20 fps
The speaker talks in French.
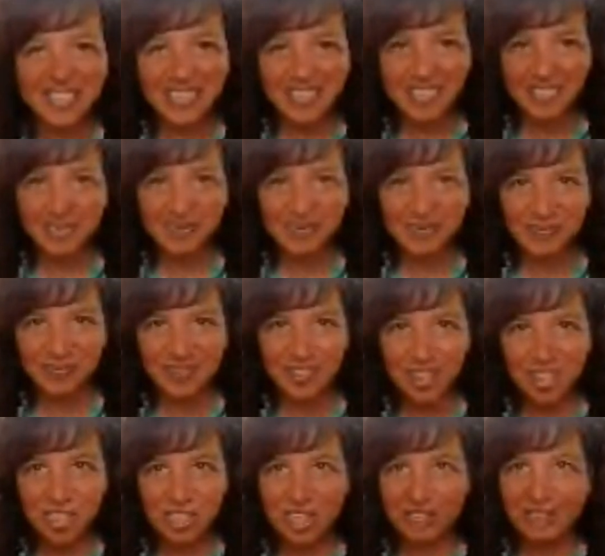me
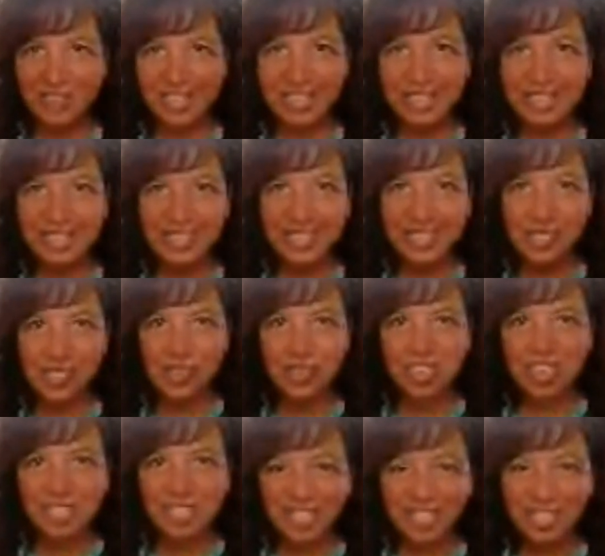OK. T'avais cliqué
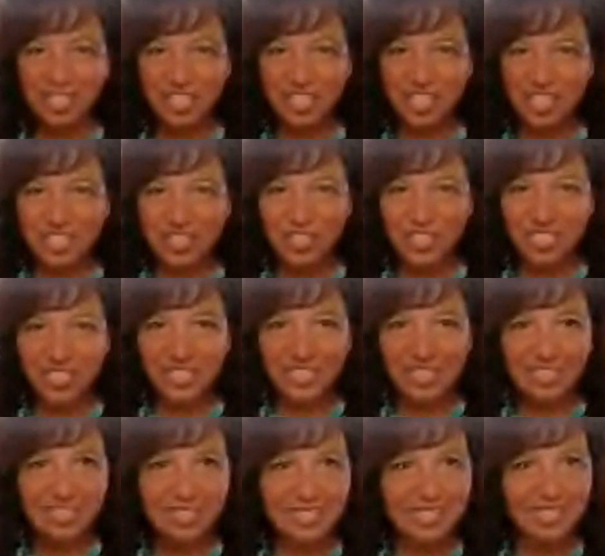sur le lien que je t'ai
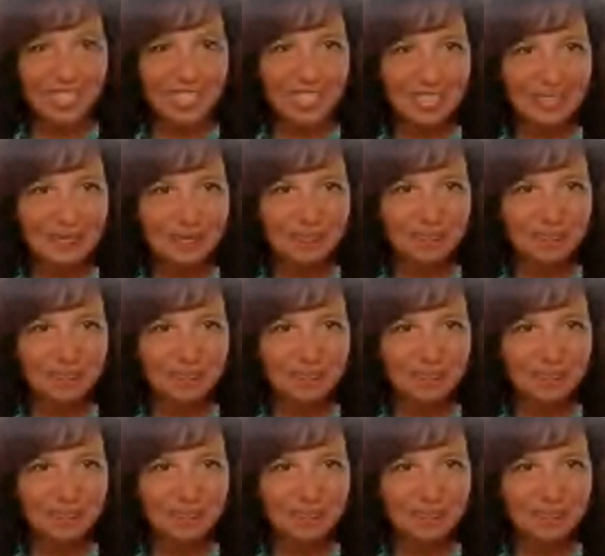donné, Linda?